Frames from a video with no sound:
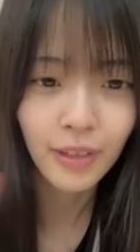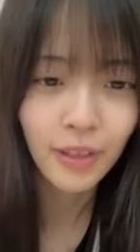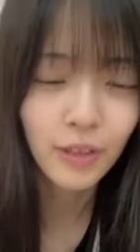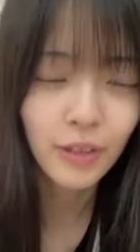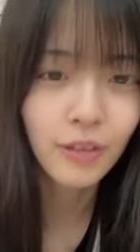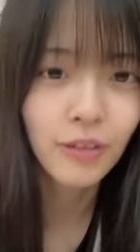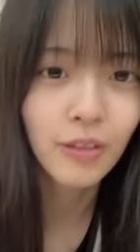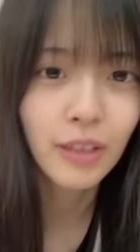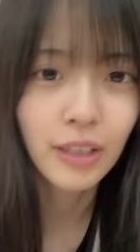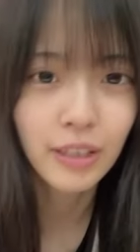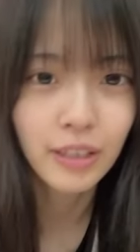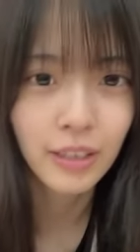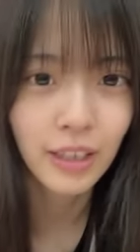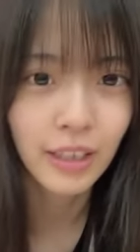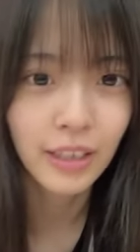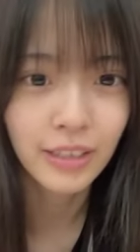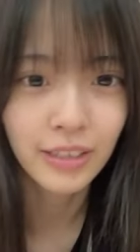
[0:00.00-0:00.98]
今日は
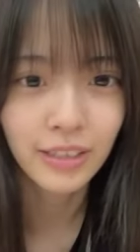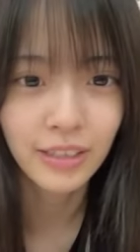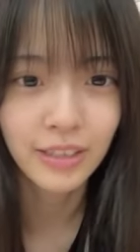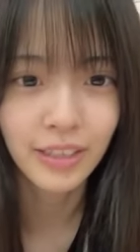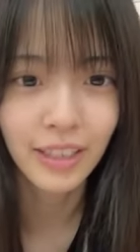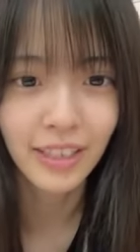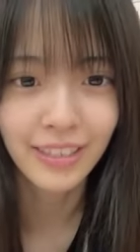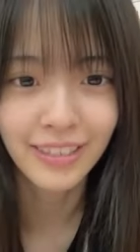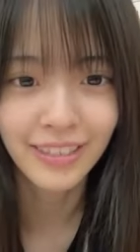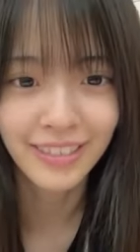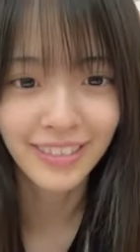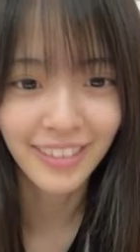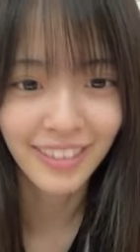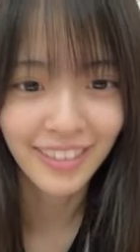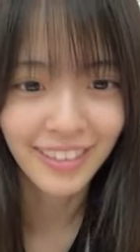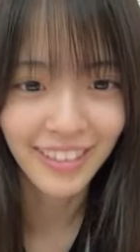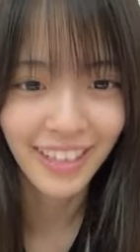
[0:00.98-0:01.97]
配信です
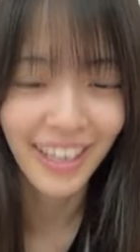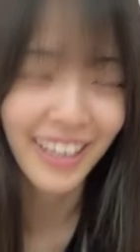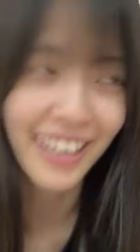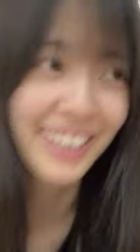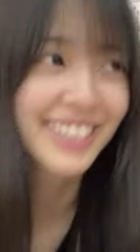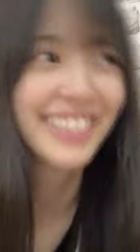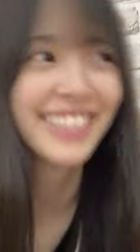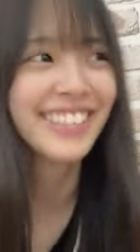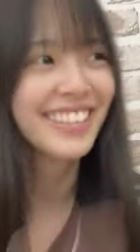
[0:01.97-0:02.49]
あ配信